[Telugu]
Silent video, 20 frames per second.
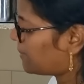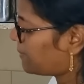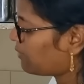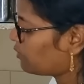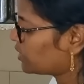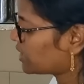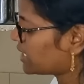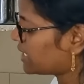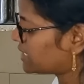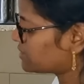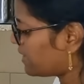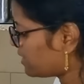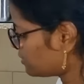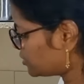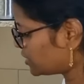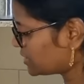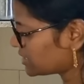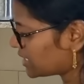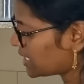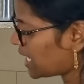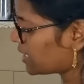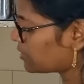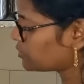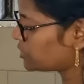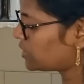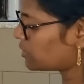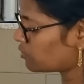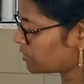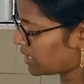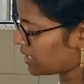ఇంకా అందుకనేసి ఇంకా
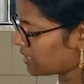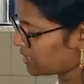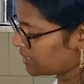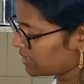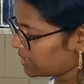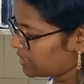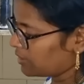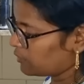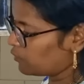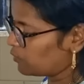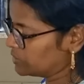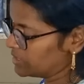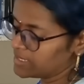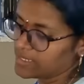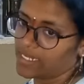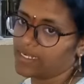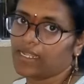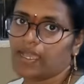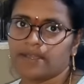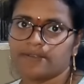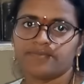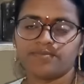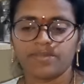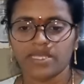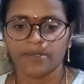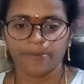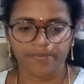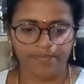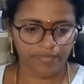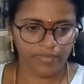కూర ఏమీ వండట్లేదు ఆ
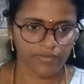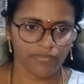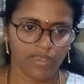పులుసు ఇవి